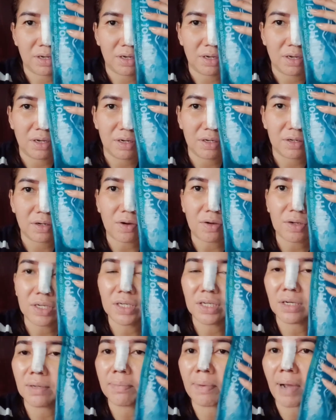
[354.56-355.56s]
ก็คือ
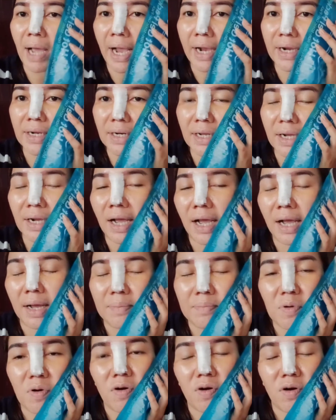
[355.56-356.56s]
พักนะคะ พ
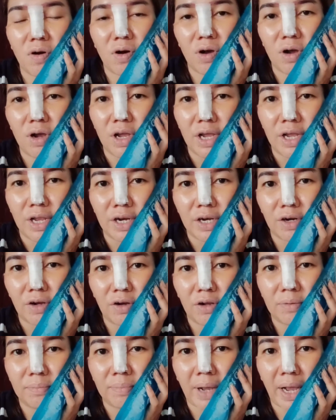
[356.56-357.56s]
อนอน
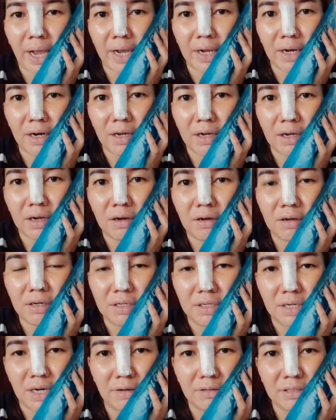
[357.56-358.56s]
พักแล้วก็หรือ
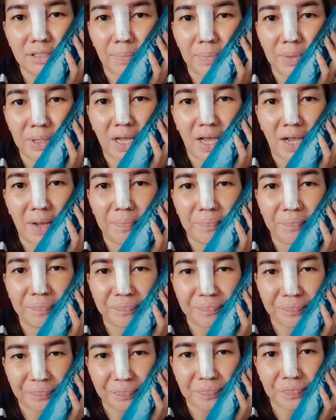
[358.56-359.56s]
เราจะไป
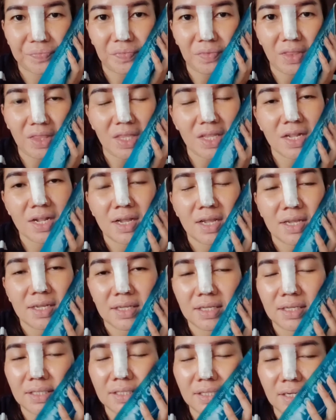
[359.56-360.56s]
ทำกิ
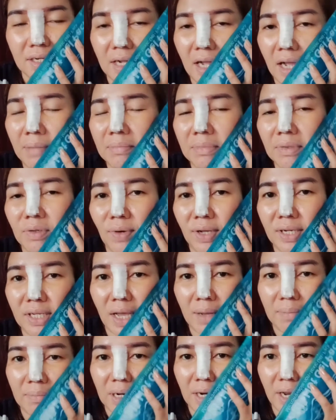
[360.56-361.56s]
จกรรมหรือว่าทำ
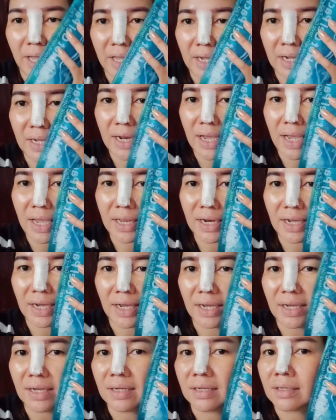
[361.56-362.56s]
อะไรก็ได้นะคะ
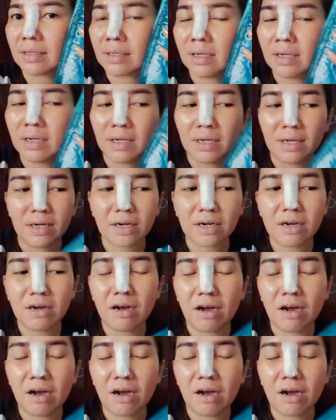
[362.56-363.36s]
ก็เอาไป